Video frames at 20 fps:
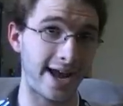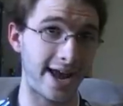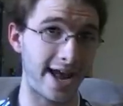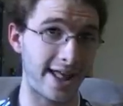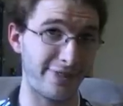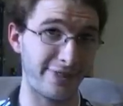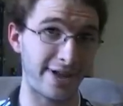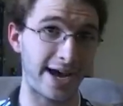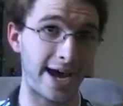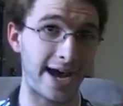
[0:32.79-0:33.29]

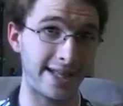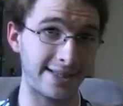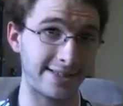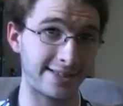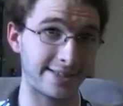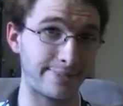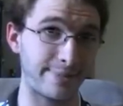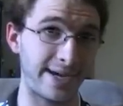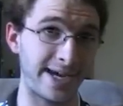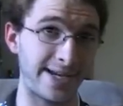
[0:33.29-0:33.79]
and the
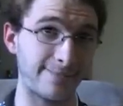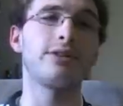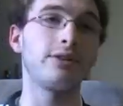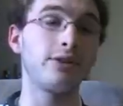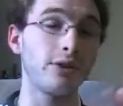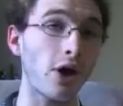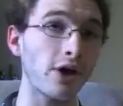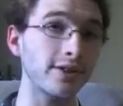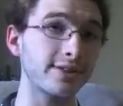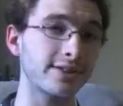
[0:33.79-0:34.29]
Huntsman.
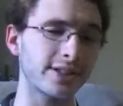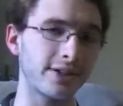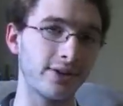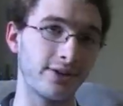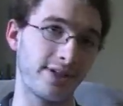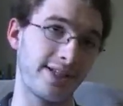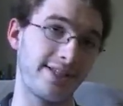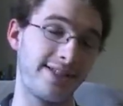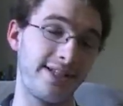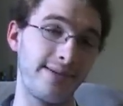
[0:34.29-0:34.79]

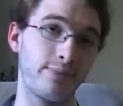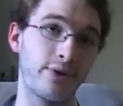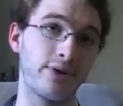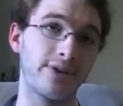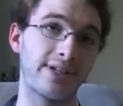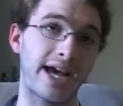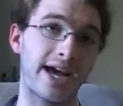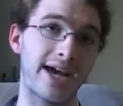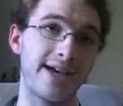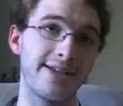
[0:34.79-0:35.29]

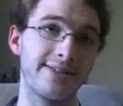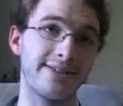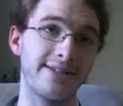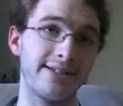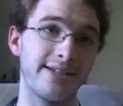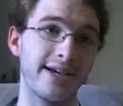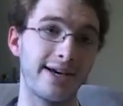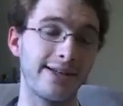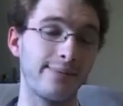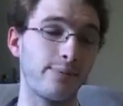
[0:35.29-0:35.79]

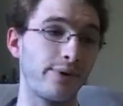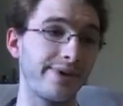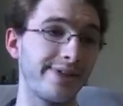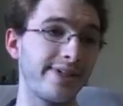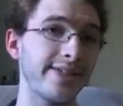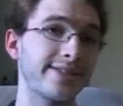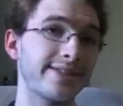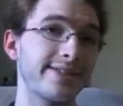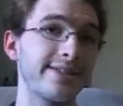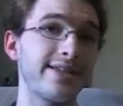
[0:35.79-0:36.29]
1937 hat Walt
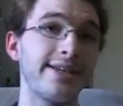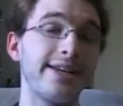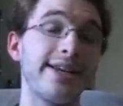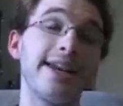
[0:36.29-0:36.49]
Disney den